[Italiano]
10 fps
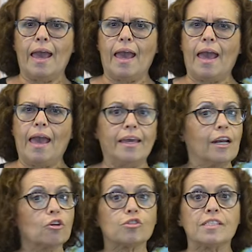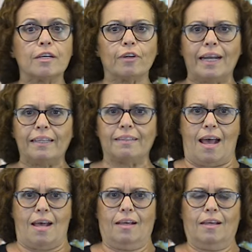è
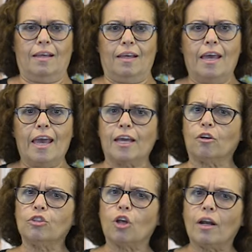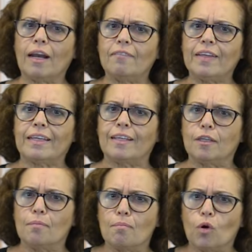irrazionalità e controlla la vita
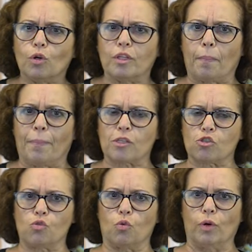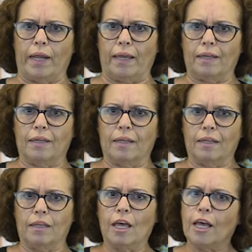di molte persone,
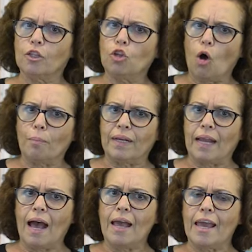domina